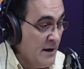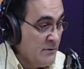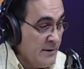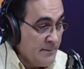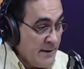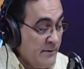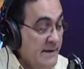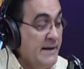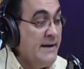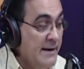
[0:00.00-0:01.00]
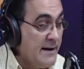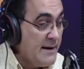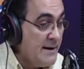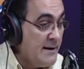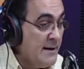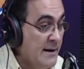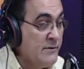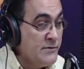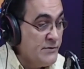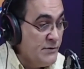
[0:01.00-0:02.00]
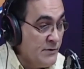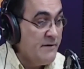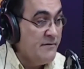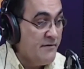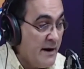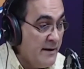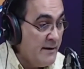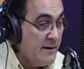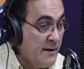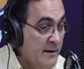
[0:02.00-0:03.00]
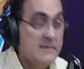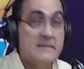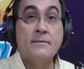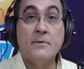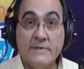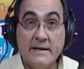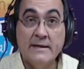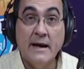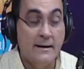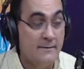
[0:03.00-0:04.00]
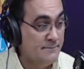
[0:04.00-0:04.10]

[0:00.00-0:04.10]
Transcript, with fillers: o deputado Tiririca anunciou que vai se aposentar.